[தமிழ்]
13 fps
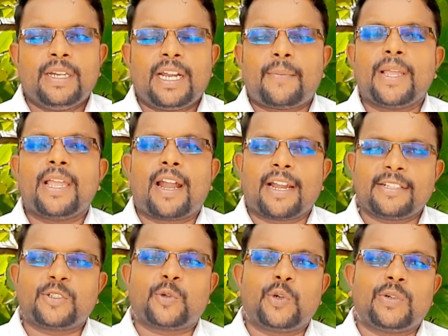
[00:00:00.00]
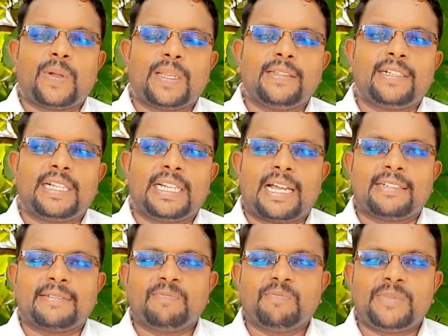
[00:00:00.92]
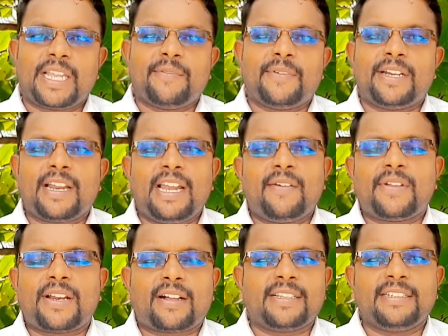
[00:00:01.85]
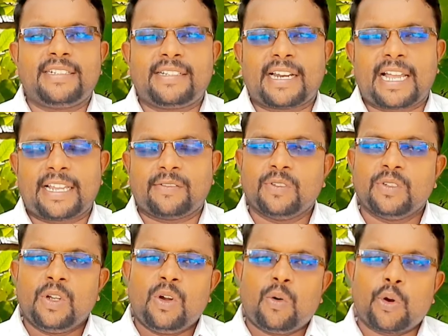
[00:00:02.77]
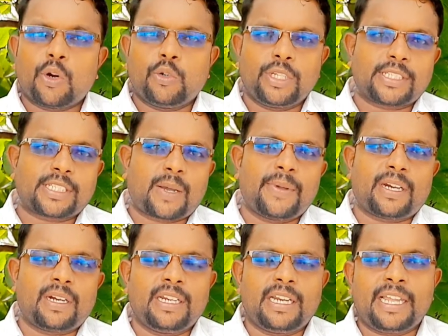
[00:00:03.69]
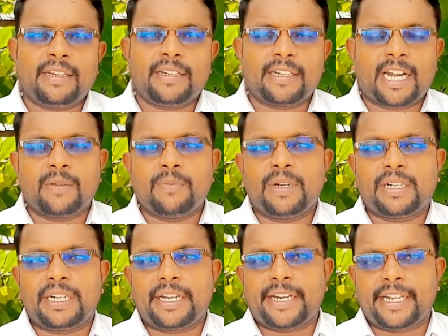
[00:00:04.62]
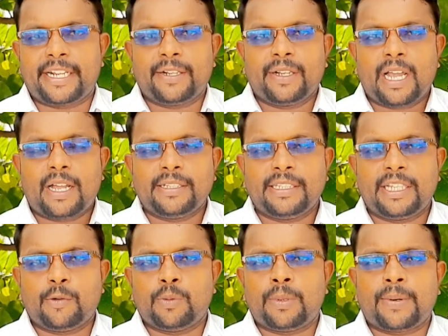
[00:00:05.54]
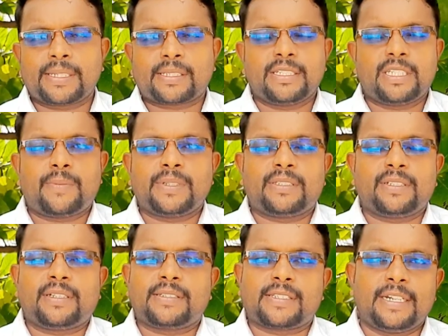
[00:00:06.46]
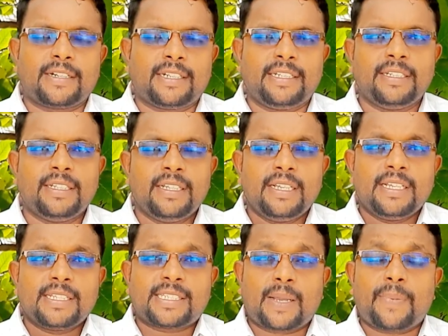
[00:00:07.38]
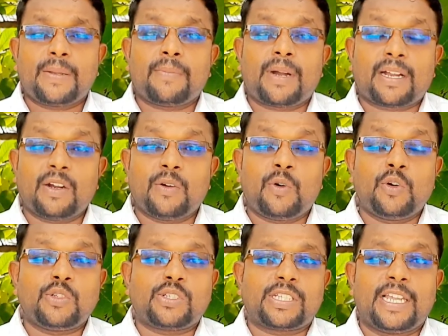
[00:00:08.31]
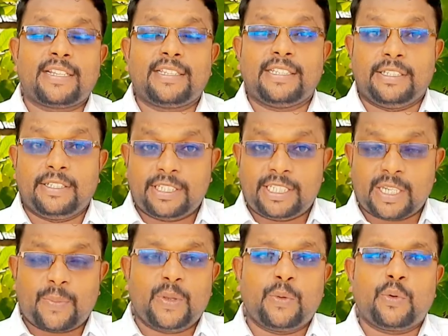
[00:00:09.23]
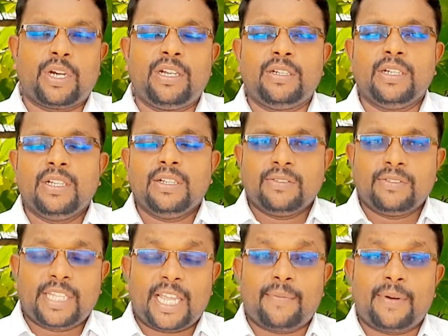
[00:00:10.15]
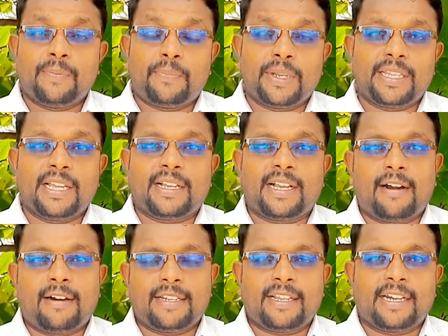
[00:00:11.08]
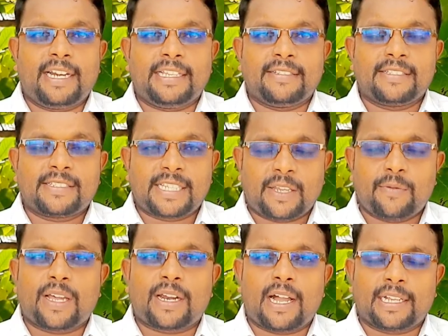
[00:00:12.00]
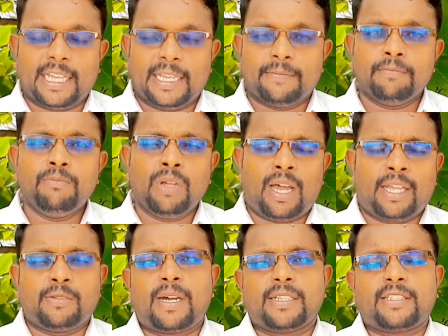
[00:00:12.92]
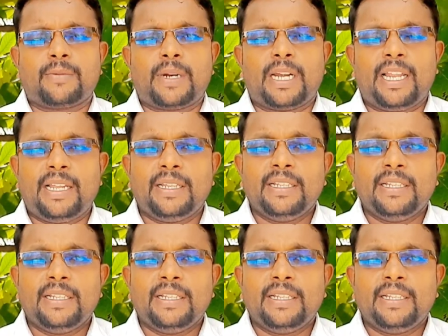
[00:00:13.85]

நம்மை அழைத்து கொண்டு வந்திருக்கிறார் தேவன் நல்லவராக இருக்கிறார் உங்களுடைய சபைகளிலே நடைபெறுகின்ற அந்த உபவாச ஜபத்துக்கு சென்று சபை மக்களோடு சேர்ந்து ஜெபியுங்கள் தேவன் பெரிய காரியங்களை செய்வாராக அது மாத்திரமல்ல